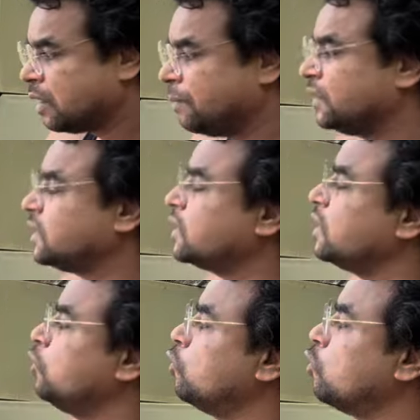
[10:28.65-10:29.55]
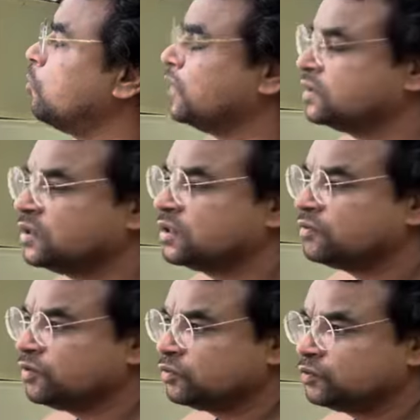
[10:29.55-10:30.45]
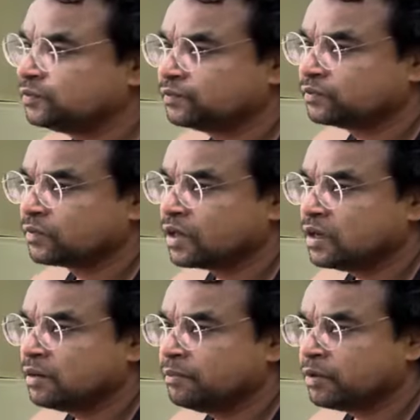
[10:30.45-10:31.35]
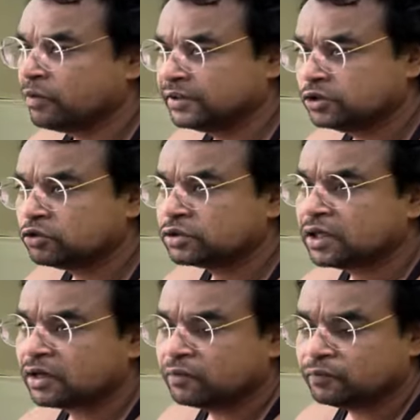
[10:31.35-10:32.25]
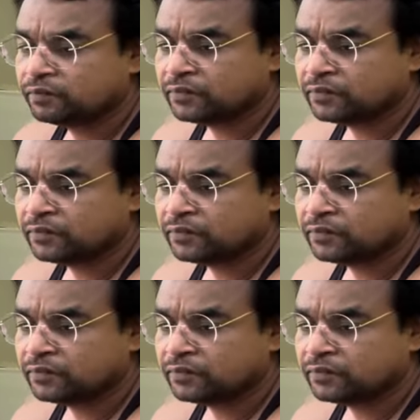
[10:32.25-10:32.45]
अब मैं जाके लोगों को भाषण देता फिर मैं कोई एनजीओ चला रहा हूँ